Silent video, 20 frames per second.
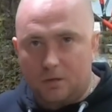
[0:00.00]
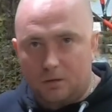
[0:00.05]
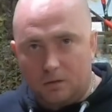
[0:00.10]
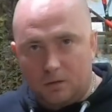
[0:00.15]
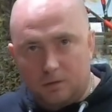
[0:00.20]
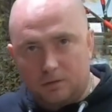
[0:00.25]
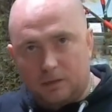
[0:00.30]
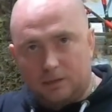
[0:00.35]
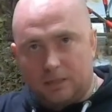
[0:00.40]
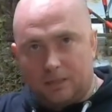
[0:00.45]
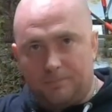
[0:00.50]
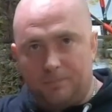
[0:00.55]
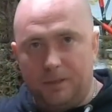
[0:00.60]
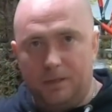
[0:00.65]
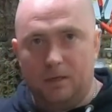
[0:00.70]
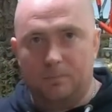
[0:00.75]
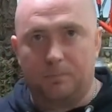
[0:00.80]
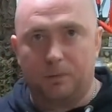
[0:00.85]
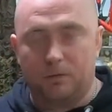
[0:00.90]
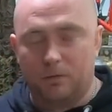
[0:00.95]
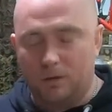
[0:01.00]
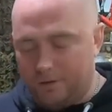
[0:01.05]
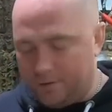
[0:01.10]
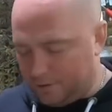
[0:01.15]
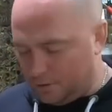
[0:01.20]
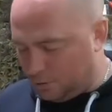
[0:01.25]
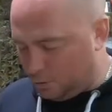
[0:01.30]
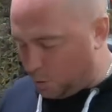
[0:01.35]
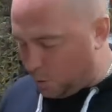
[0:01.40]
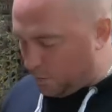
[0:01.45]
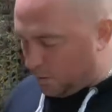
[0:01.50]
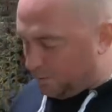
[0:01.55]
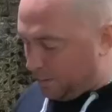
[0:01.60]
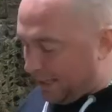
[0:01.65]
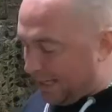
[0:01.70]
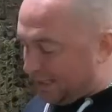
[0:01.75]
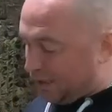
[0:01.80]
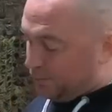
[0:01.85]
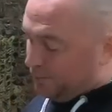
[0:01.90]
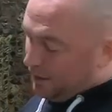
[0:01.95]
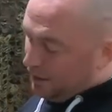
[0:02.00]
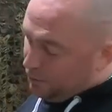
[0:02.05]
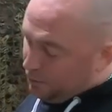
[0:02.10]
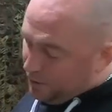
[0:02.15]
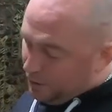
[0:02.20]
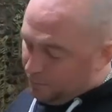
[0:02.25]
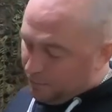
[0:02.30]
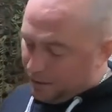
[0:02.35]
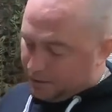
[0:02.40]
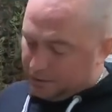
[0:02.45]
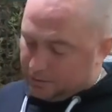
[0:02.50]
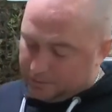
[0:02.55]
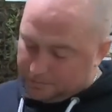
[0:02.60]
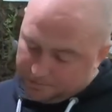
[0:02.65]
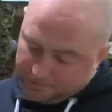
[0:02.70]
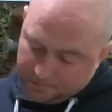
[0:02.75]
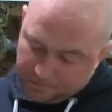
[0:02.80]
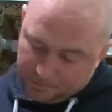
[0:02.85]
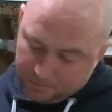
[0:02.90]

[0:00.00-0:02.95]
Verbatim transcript: вы затопили половину дома. Поэтому я говорю, ребят, вы